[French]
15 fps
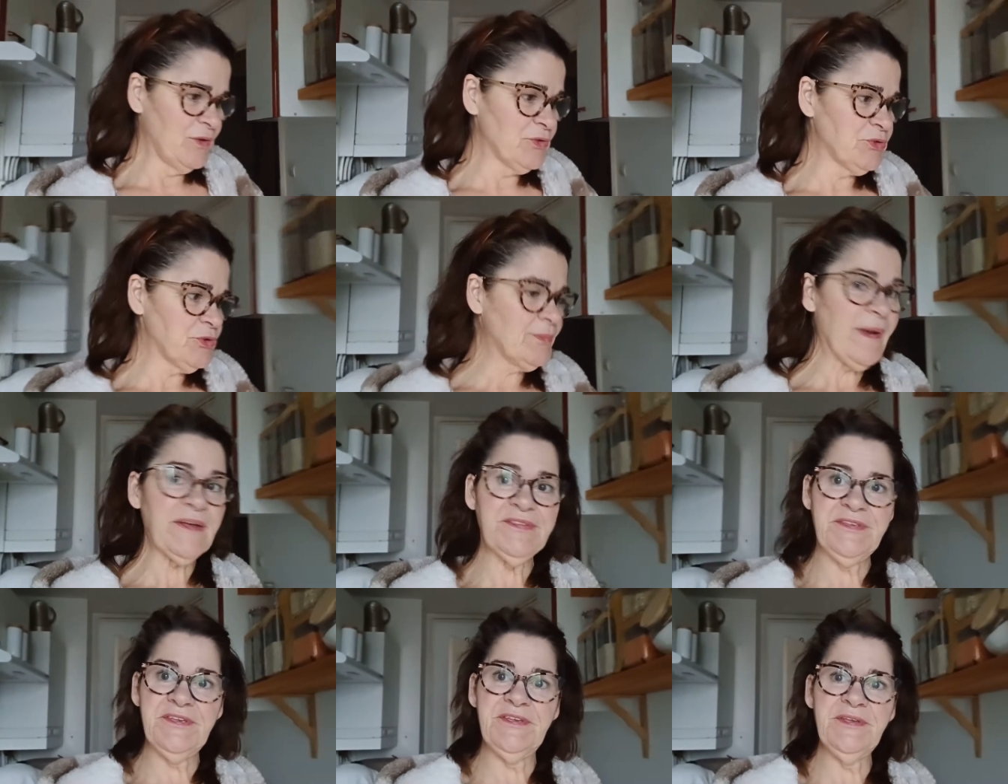On se
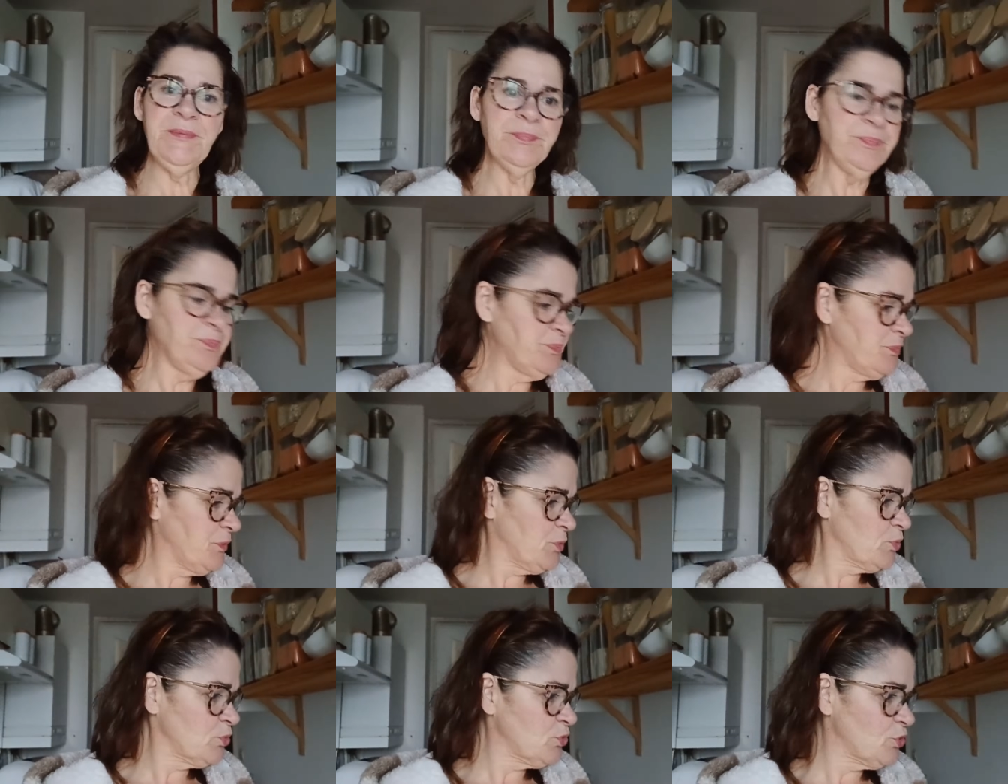mardi,
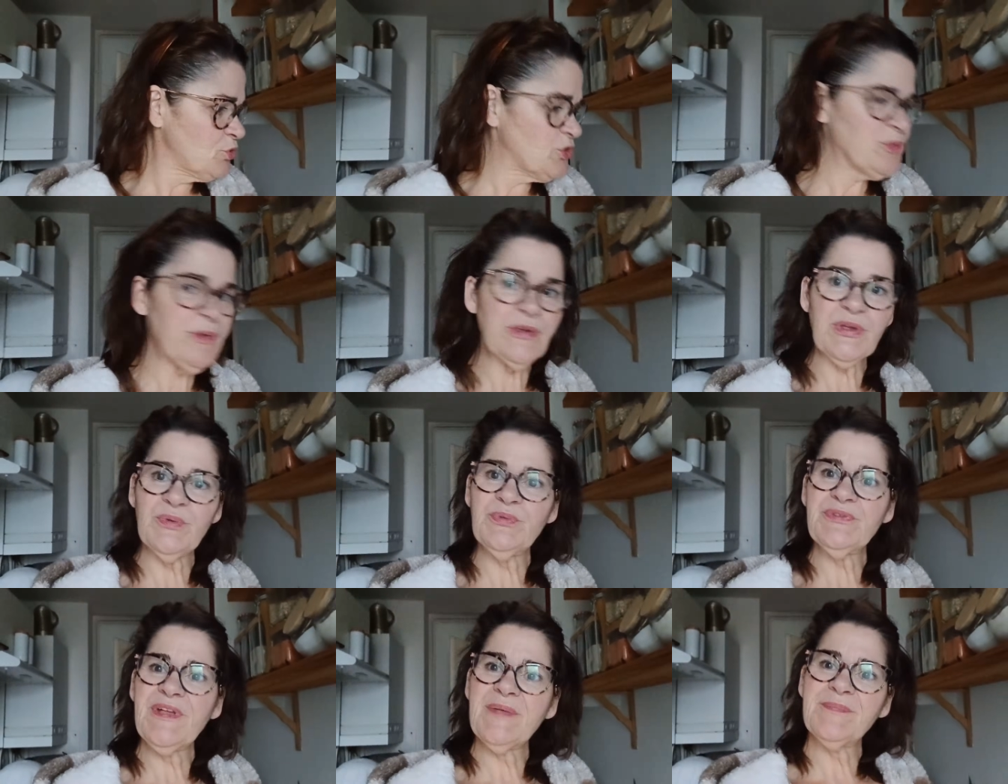donc euh, j'espère que
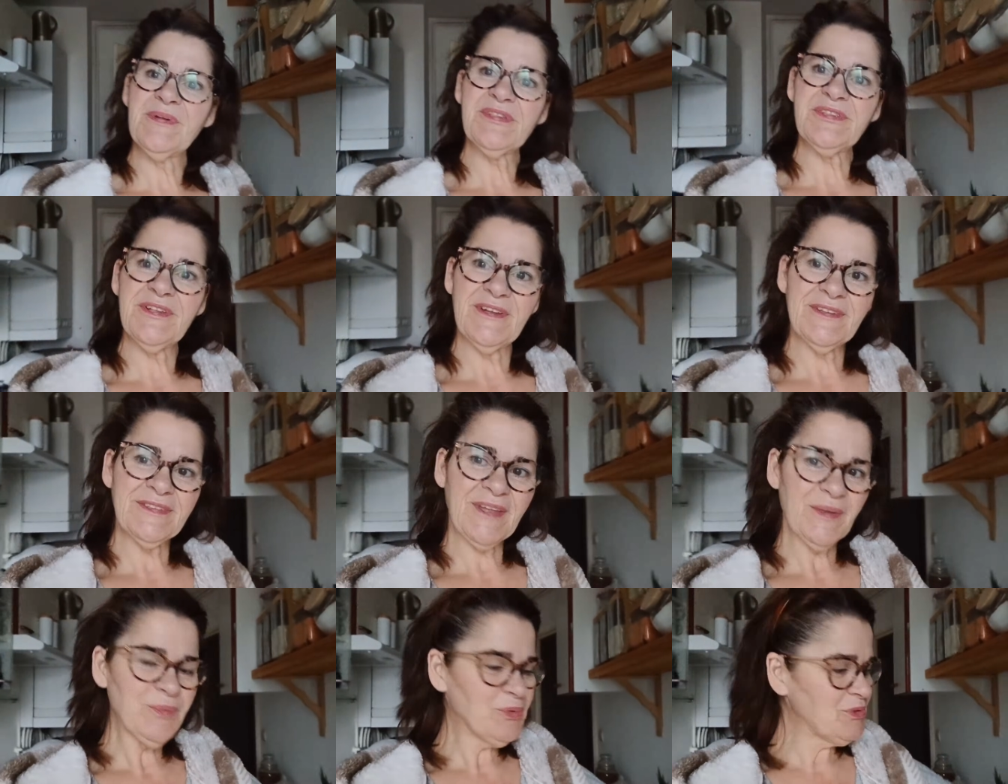vous avez passé un
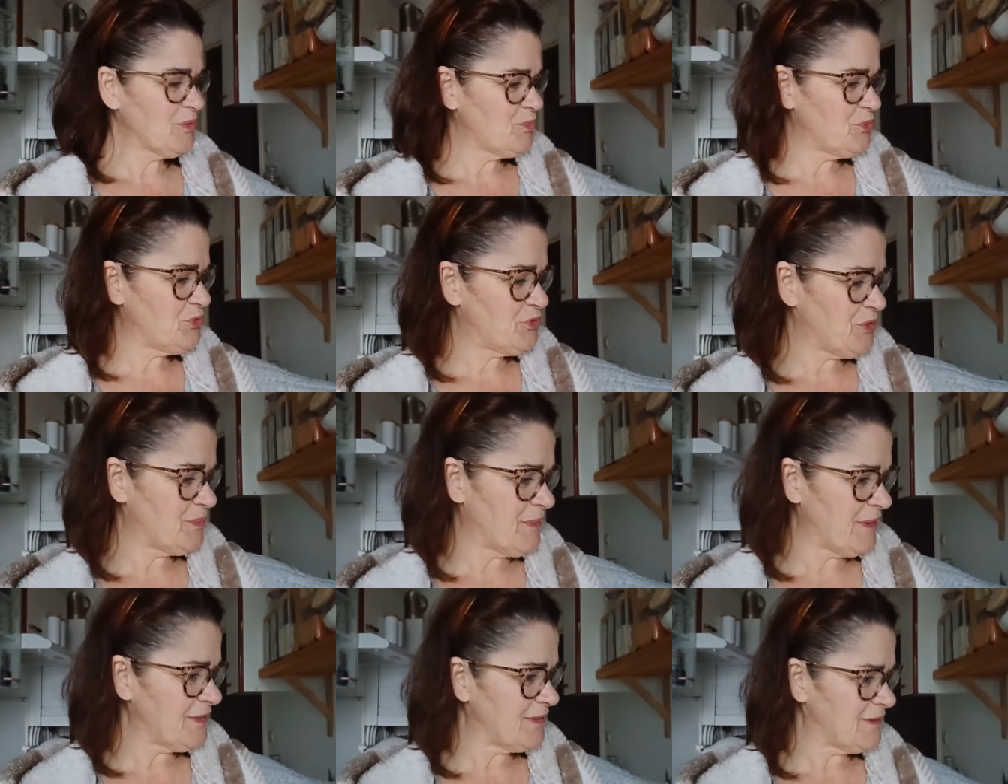très bon début de
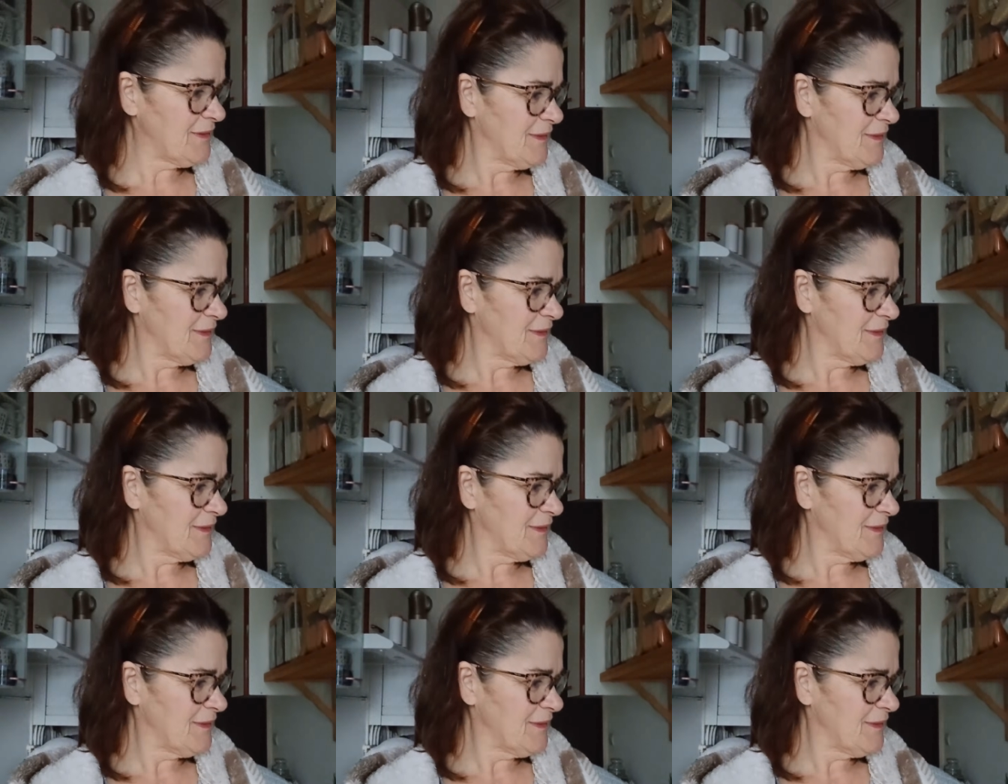semaine.